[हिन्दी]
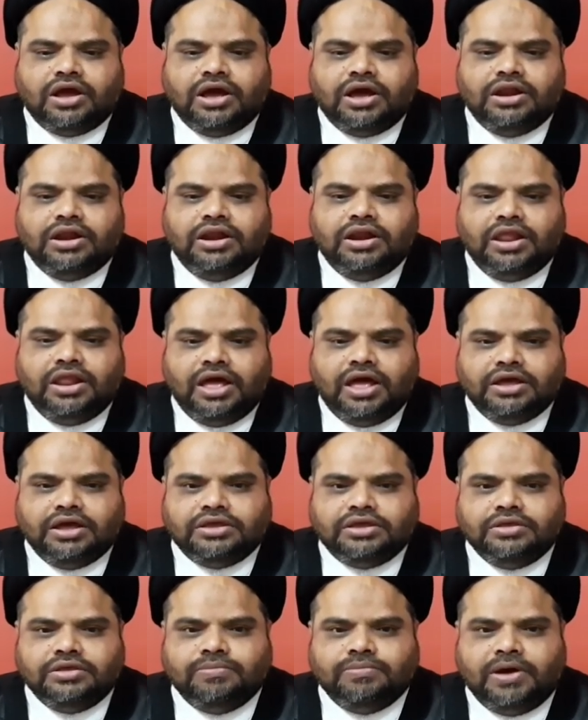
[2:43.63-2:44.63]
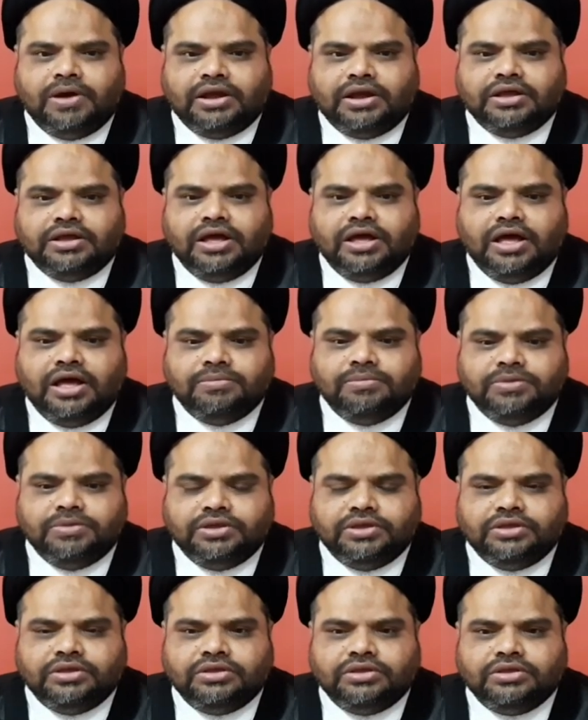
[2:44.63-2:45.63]
अल्लाह की बारगाह
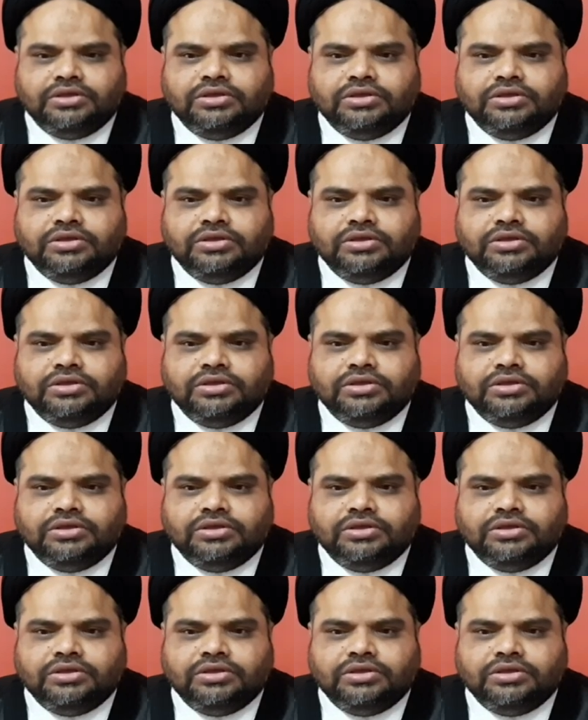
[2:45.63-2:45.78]
में